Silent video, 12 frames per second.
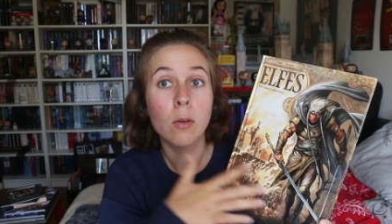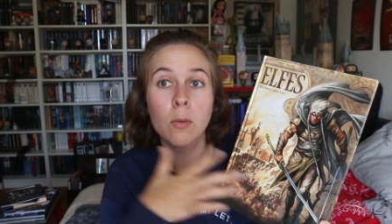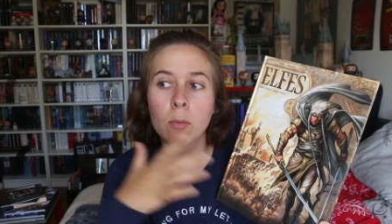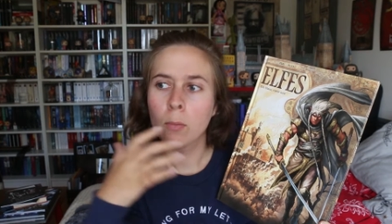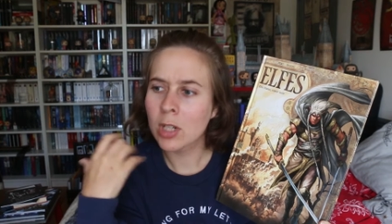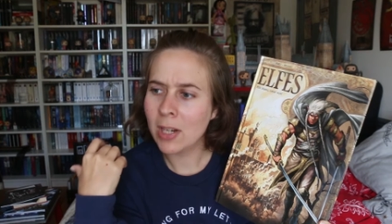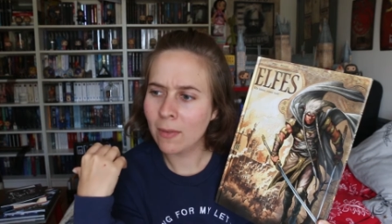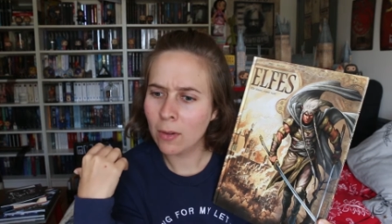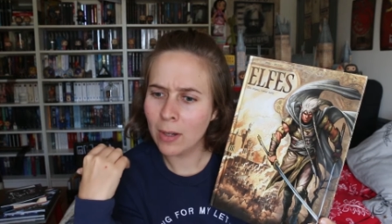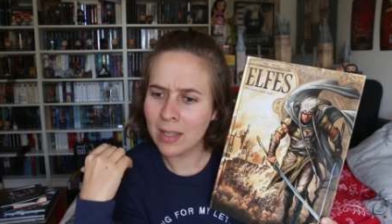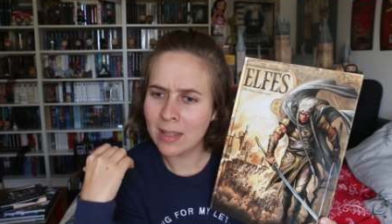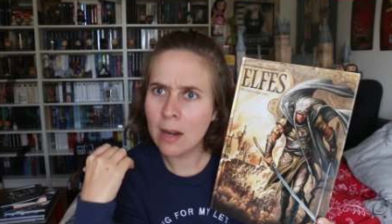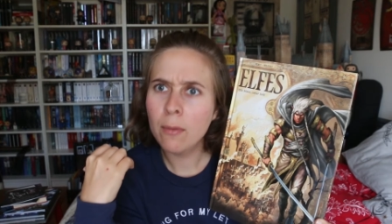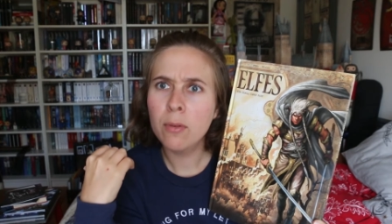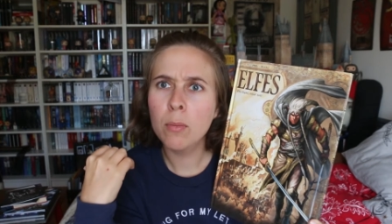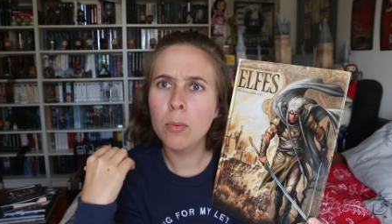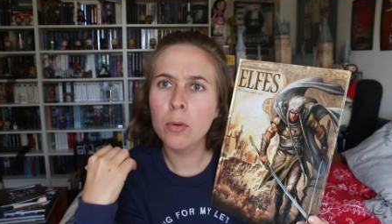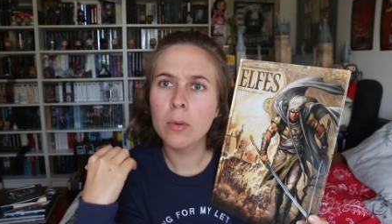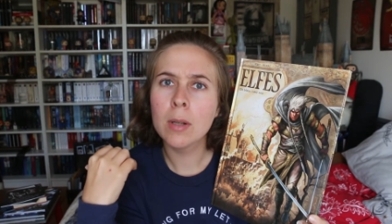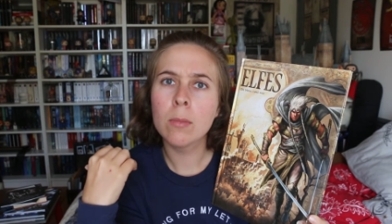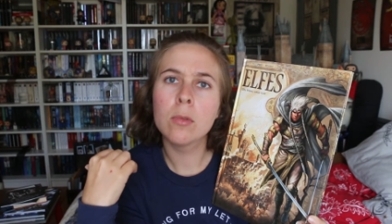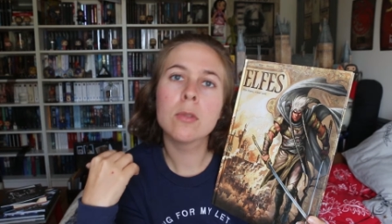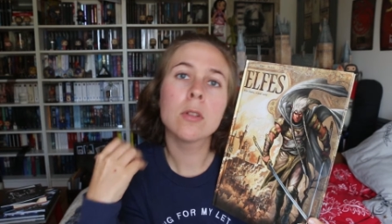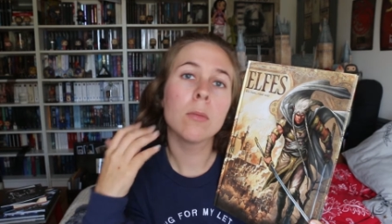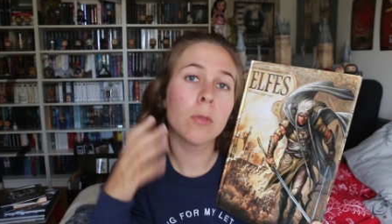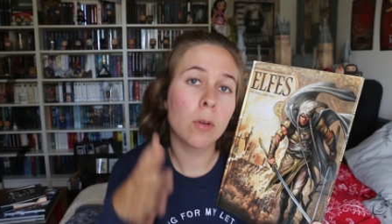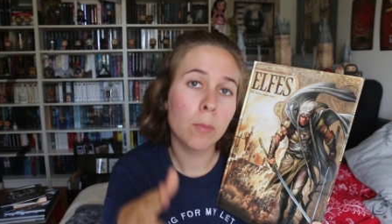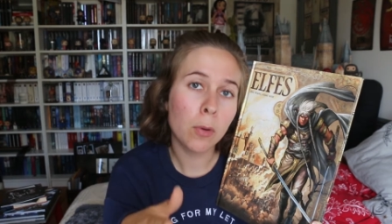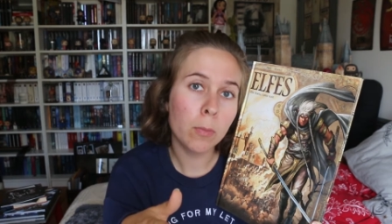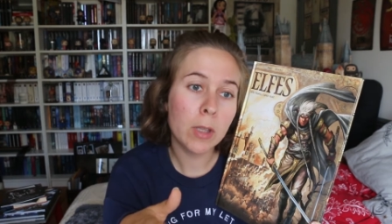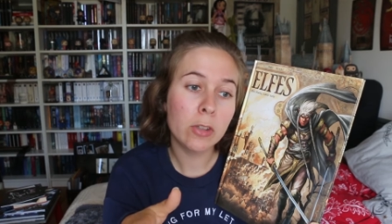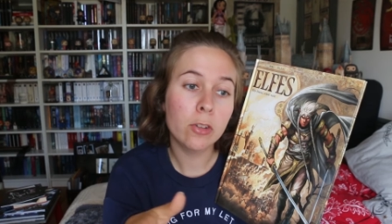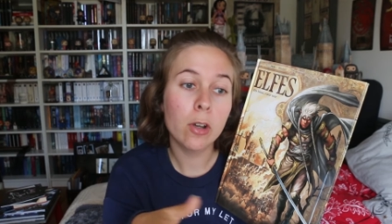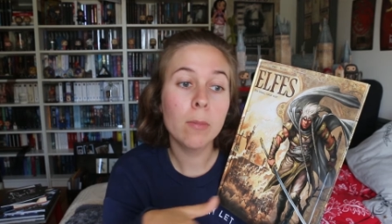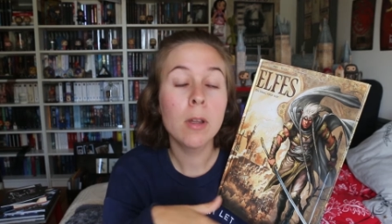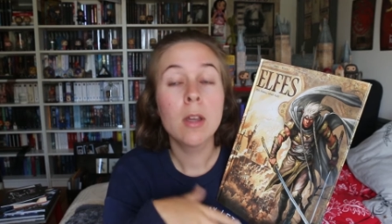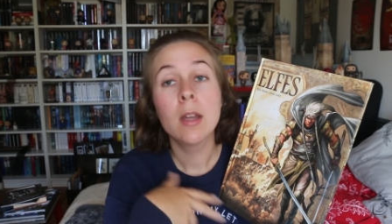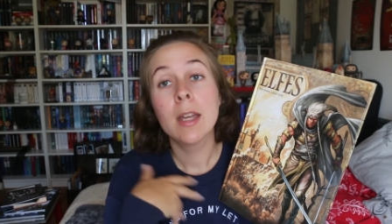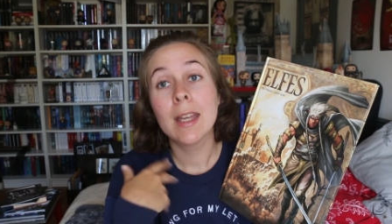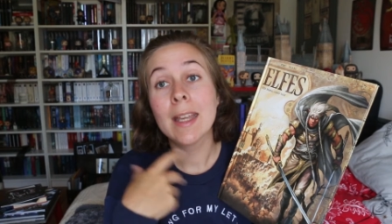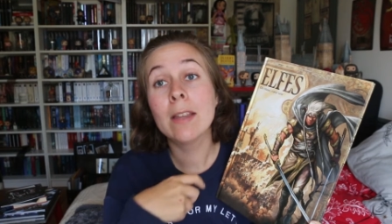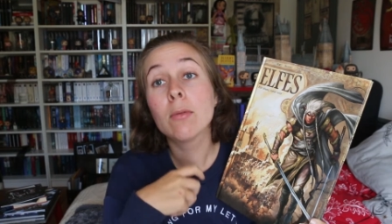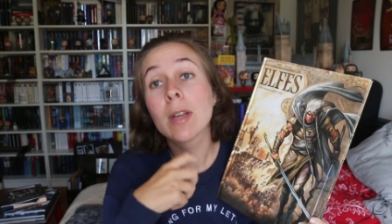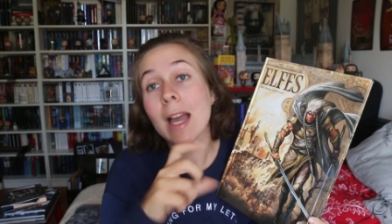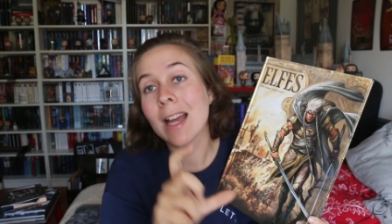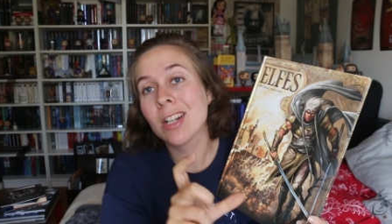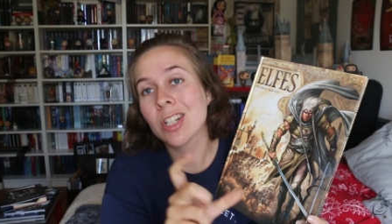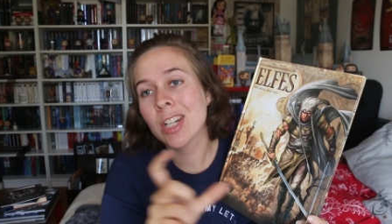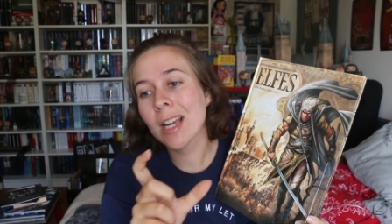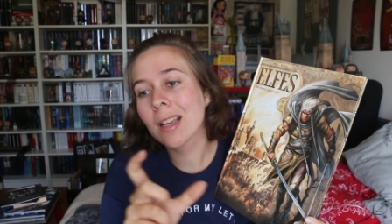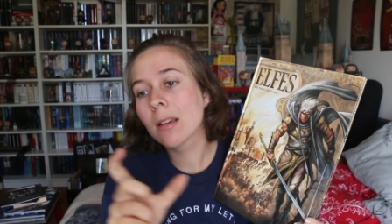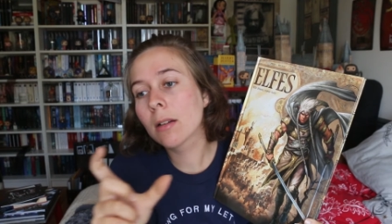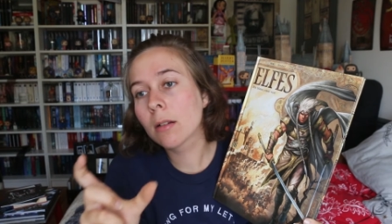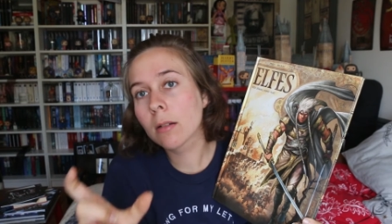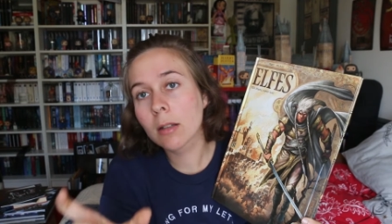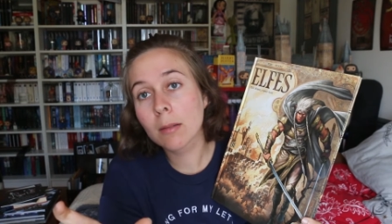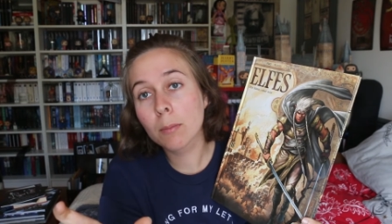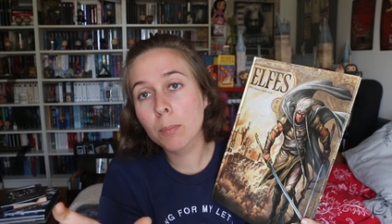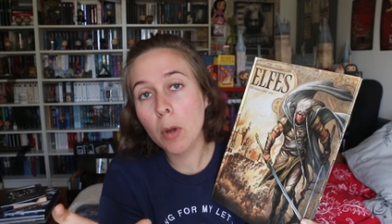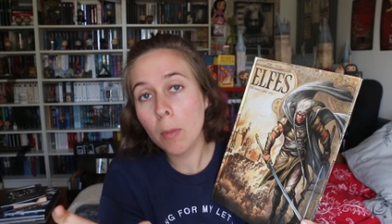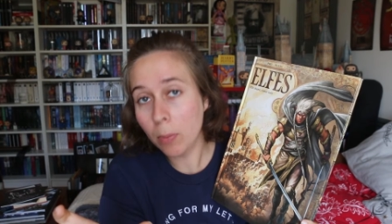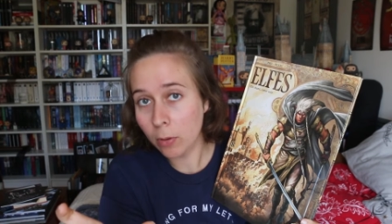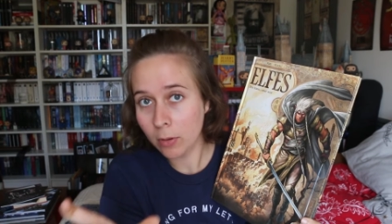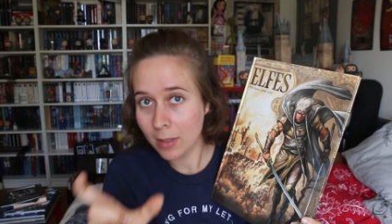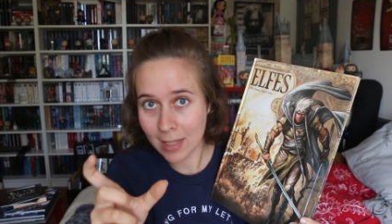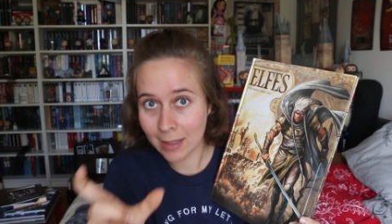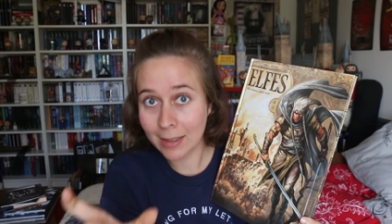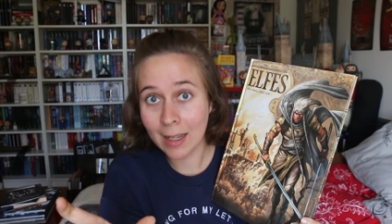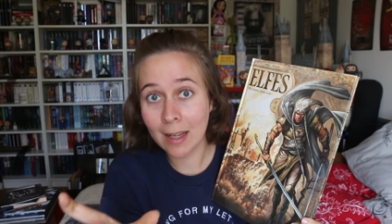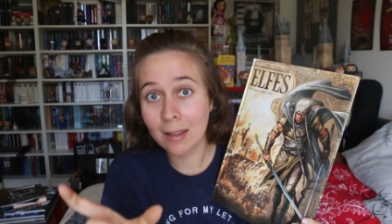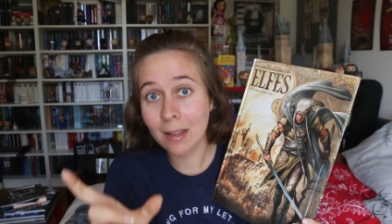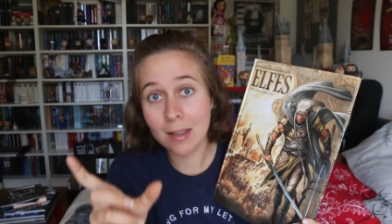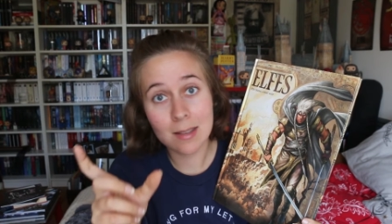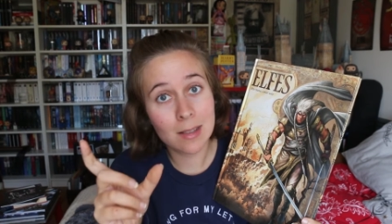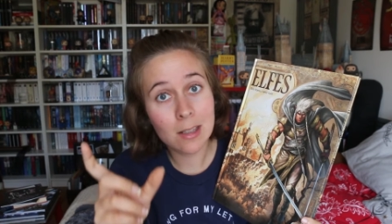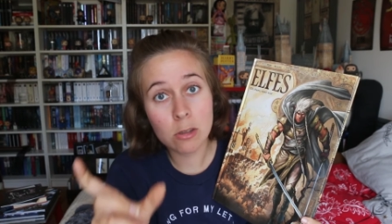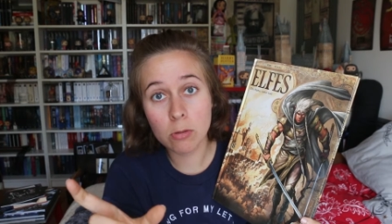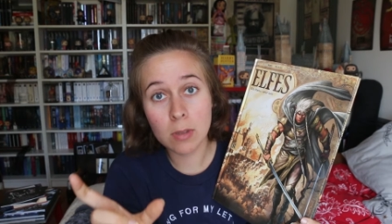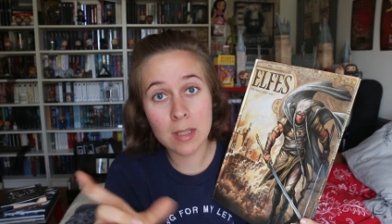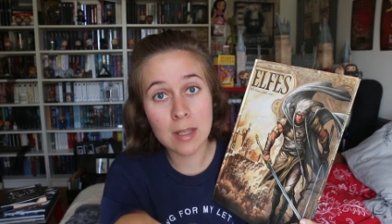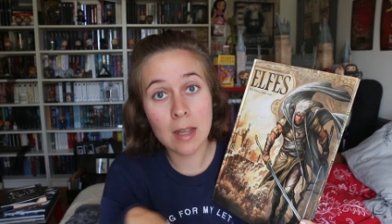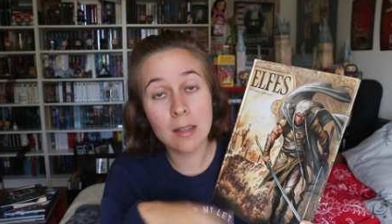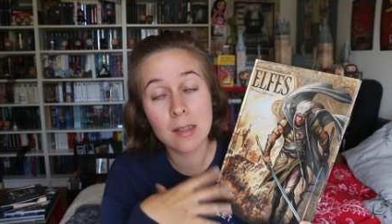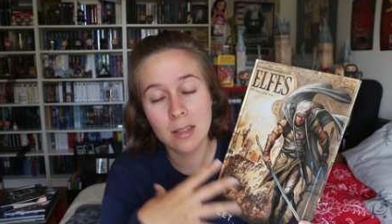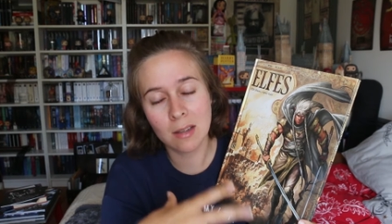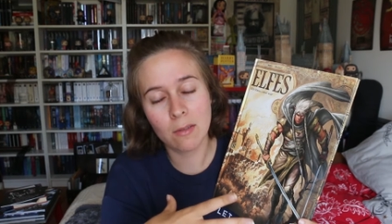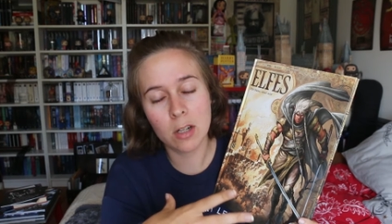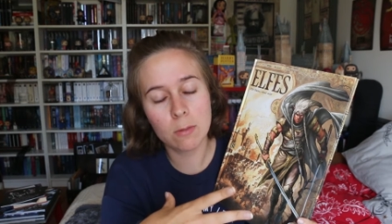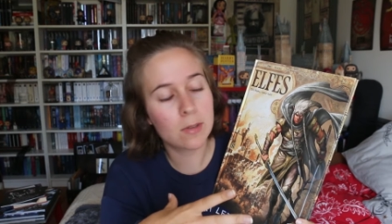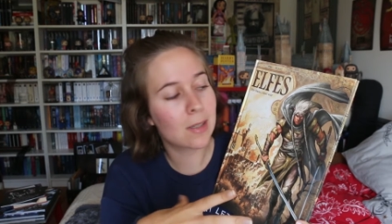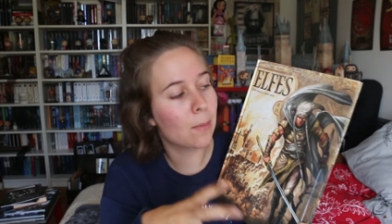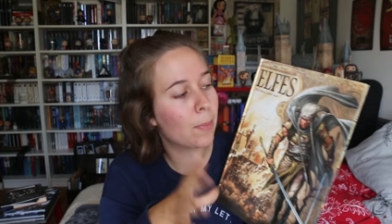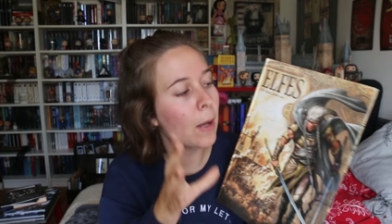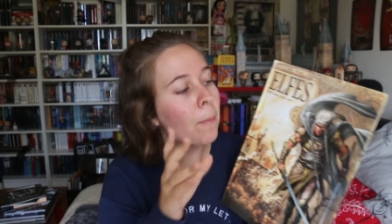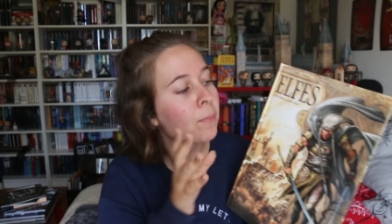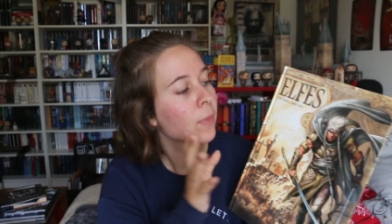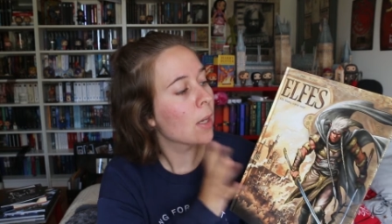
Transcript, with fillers: moi, j'avais eu des elfes bleus, il me semble, dans le premier tome, et donc à chaque peuple, sa caractéristique, son design, ce qui est vachement sympa.